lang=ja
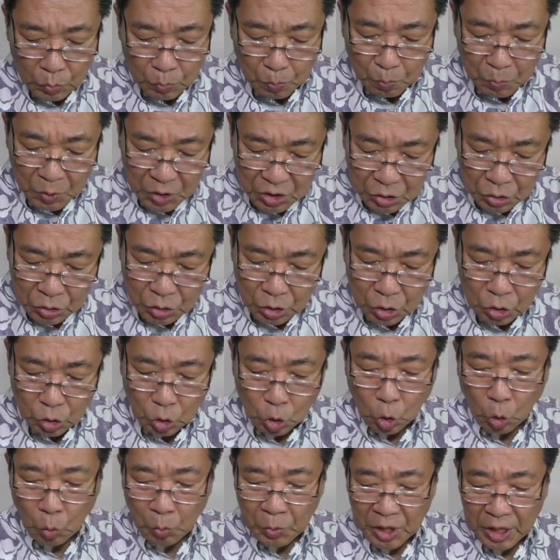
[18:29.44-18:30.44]
水に
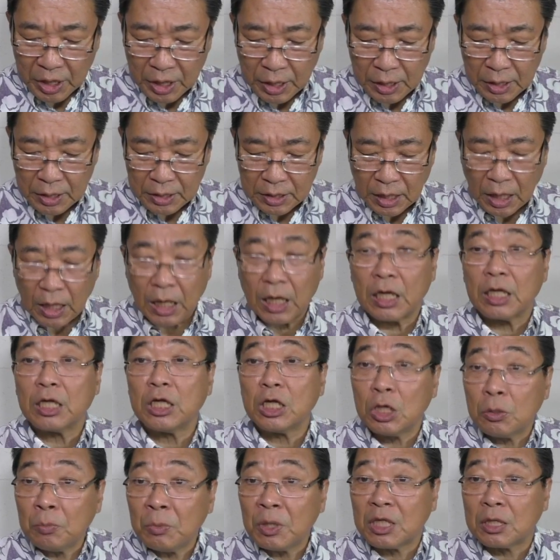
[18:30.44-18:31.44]
込められた
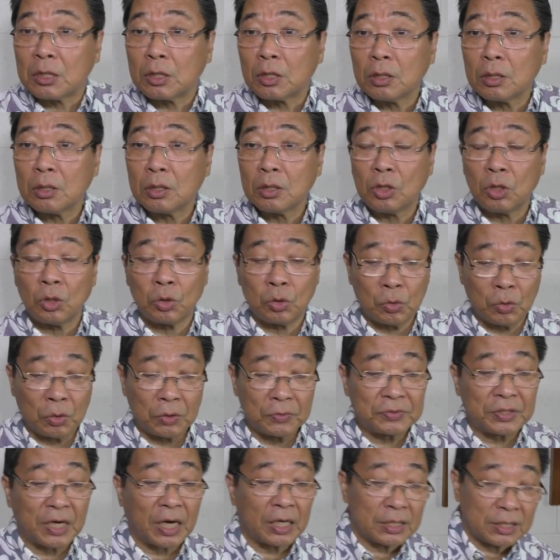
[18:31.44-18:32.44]
意味っていうのは
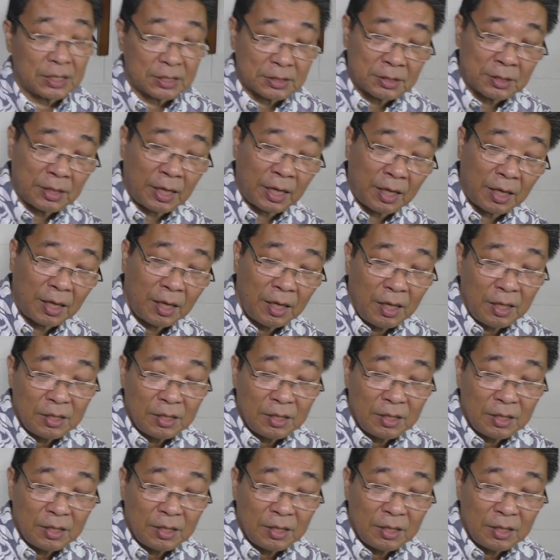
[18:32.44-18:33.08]
深いですね